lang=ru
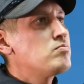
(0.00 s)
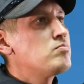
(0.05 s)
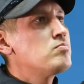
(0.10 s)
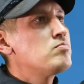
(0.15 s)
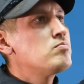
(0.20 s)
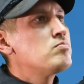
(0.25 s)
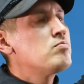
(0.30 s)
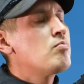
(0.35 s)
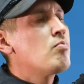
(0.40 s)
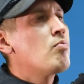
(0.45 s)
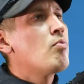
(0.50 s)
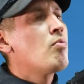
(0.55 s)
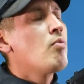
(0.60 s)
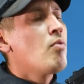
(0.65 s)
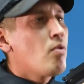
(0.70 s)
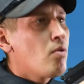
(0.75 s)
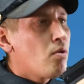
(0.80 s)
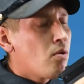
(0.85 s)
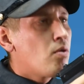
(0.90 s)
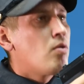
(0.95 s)
Я не буду
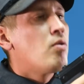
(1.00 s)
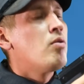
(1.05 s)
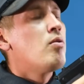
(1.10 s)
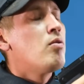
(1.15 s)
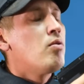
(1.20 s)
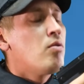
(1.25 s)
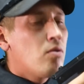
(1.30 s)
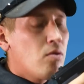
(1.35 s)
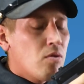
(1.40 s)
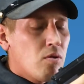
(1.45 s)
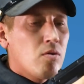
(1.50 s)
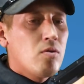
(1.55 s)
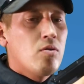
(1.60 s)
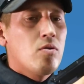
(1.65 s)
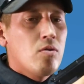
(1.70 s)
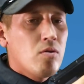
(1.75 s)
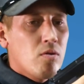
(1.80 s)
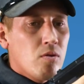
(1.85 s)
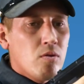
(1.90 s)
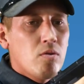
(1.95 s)
снимать дом, я
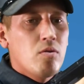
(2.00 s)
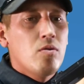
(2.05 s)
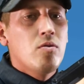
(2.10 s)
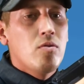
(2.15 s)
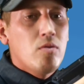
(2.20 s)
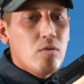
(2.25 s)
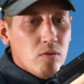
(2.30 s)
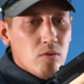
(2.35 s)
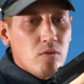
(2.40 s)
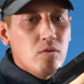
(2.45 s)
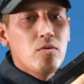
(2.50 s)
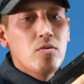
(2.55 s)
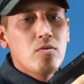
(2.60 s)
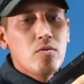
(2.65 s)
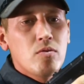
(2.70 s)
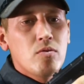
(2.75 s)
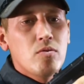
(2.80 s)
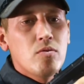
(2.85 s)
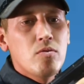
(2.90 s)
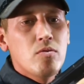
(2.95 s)
буду ипотека.